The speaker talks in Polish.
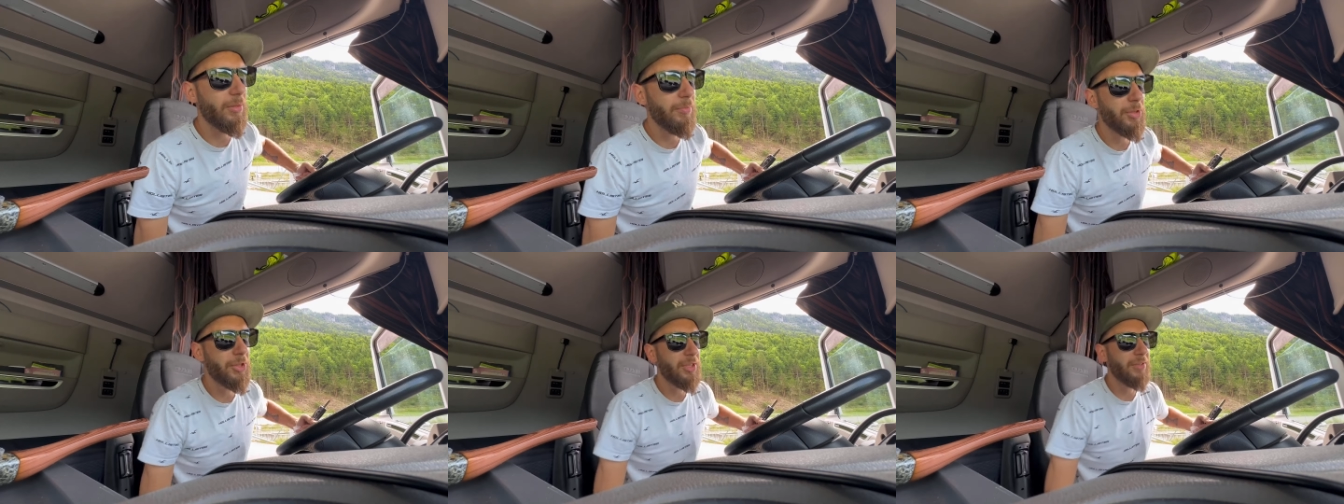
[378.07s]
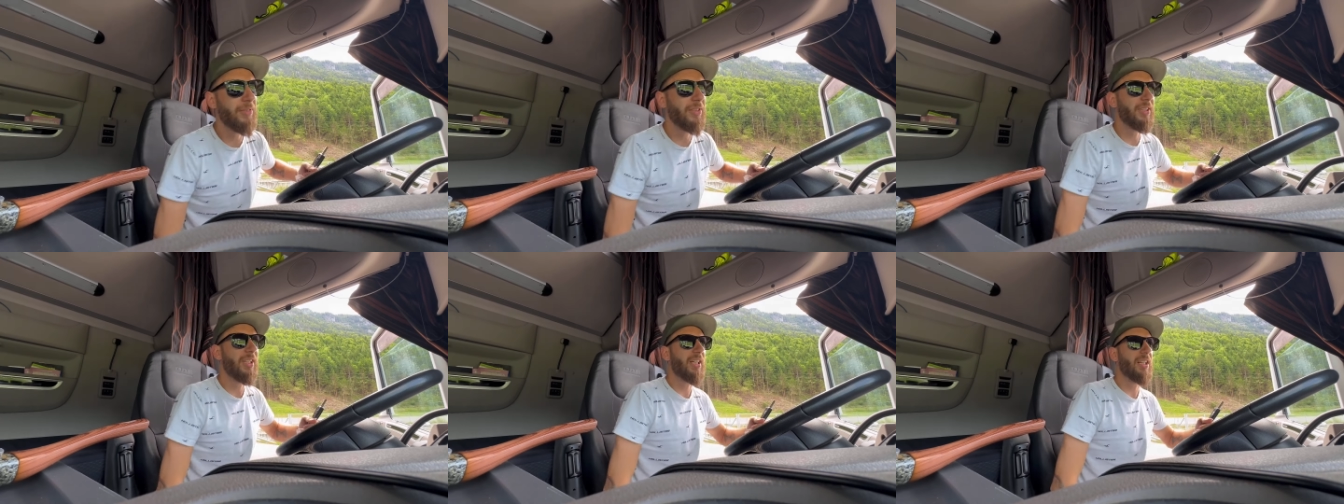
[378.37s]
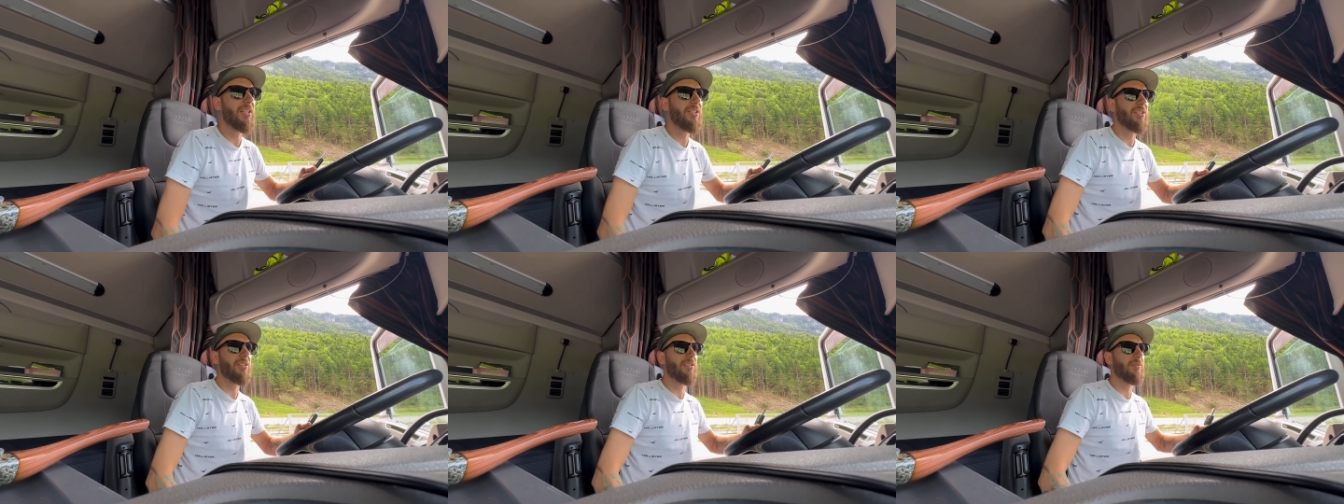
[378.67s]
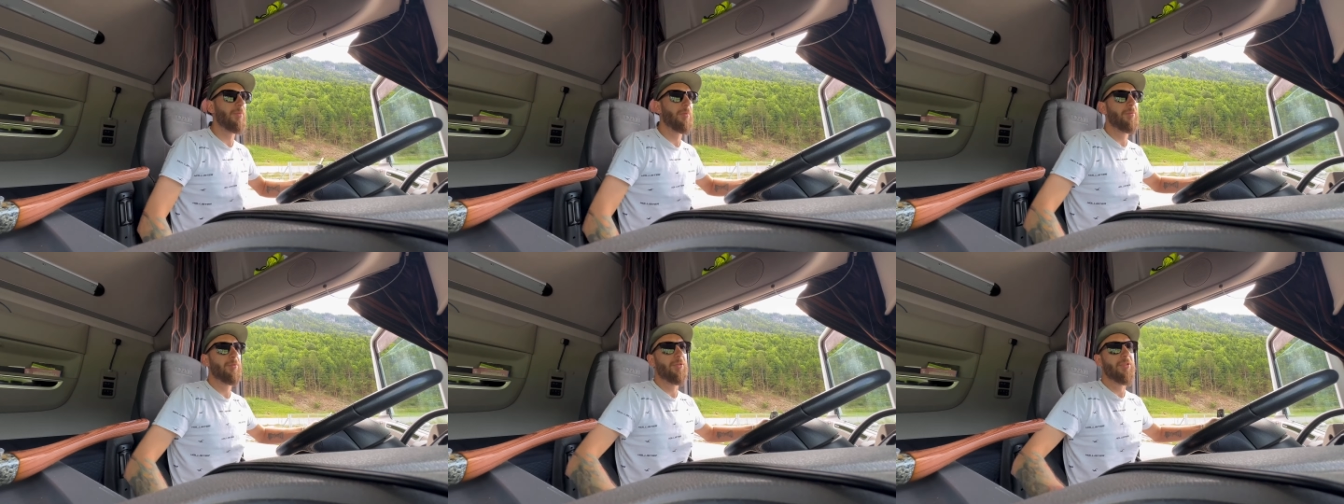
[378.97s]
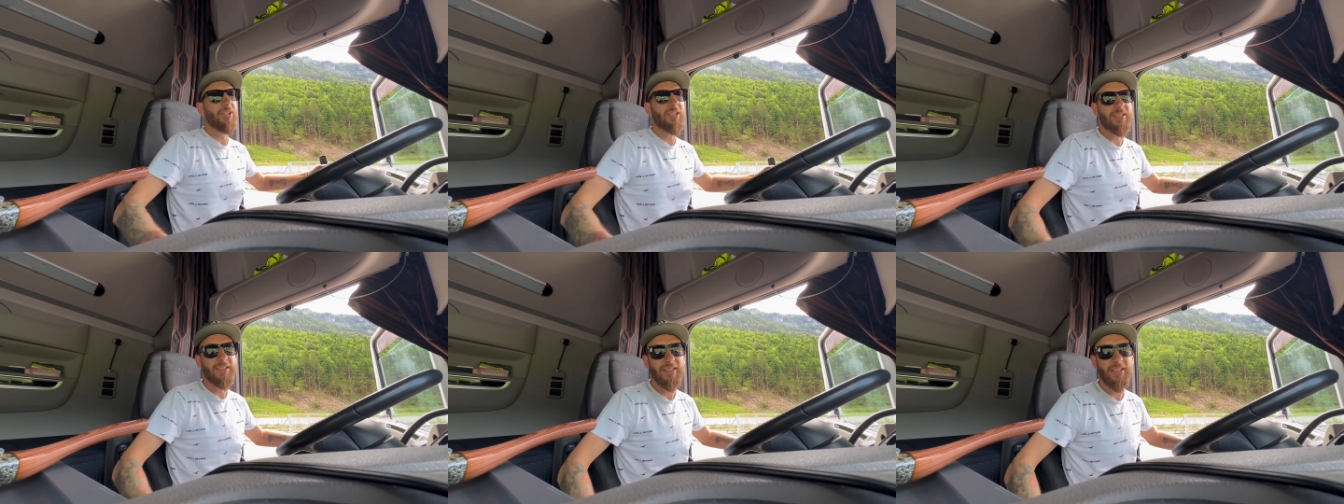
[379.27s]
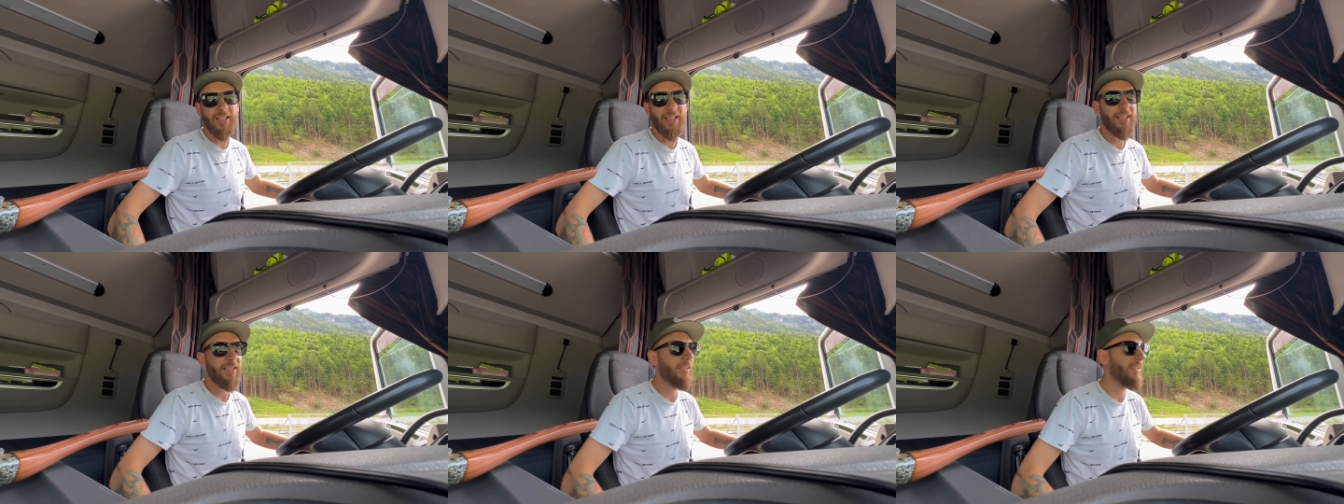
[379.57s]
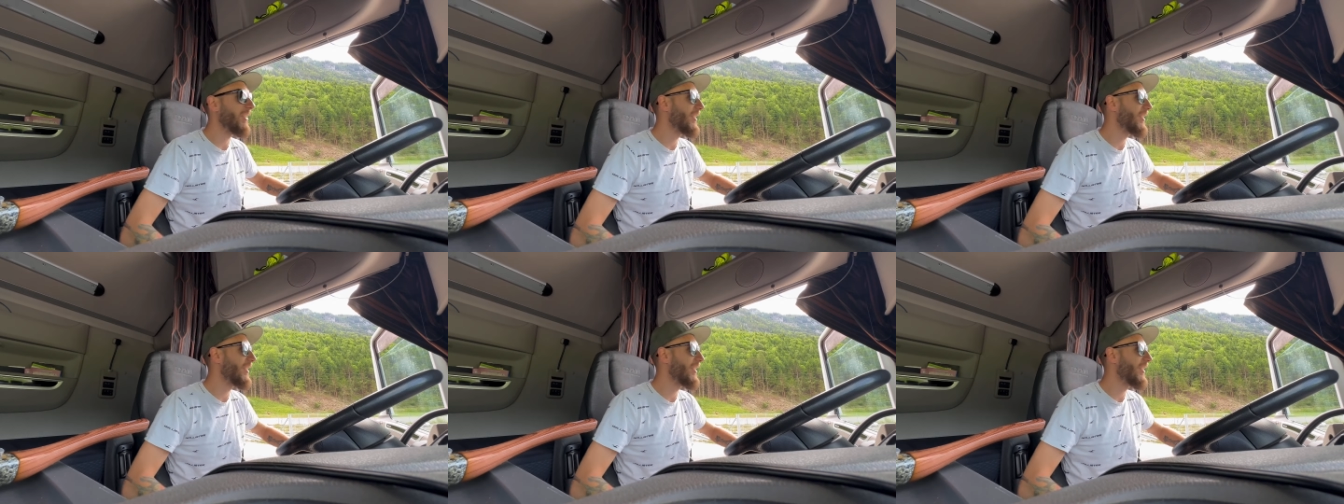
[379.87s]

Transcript: mi się wydaje, że to by było na tyle.